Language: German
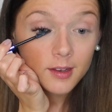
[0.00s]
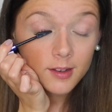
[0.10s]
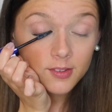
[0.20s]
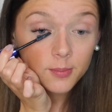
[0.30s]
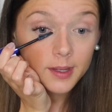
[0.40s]

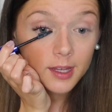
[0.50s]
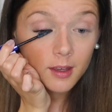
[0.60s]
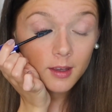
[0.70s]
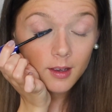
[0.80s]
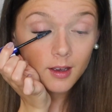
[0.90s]

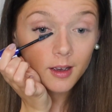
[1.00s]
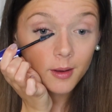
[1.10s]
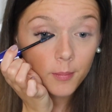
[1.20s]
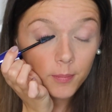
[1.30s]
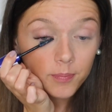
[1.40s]
Deswegen,
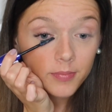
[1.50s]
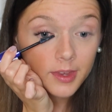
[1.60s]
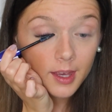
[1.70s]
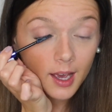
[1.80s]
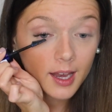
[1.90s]
ähm,
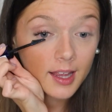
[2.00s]
ja,